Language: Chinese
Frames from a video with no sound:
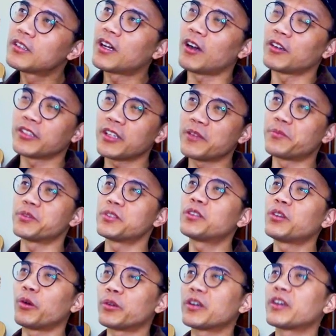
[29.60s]
好像也不是
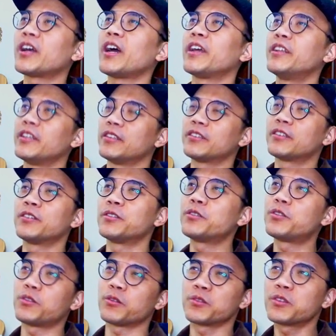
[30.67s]
同一个概念，可是
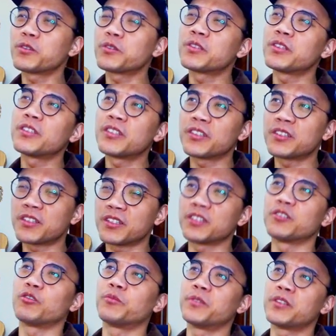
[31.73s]
总之就是一些
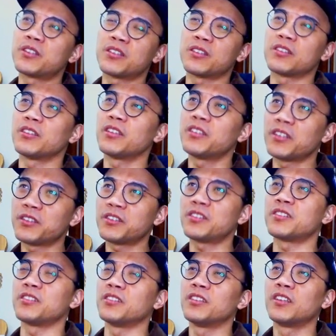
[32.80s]
字，我们词一些
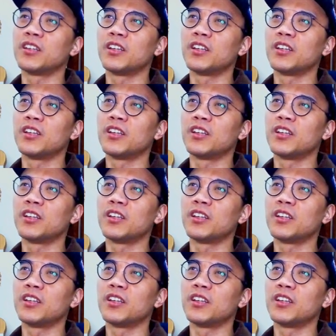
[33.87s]
词。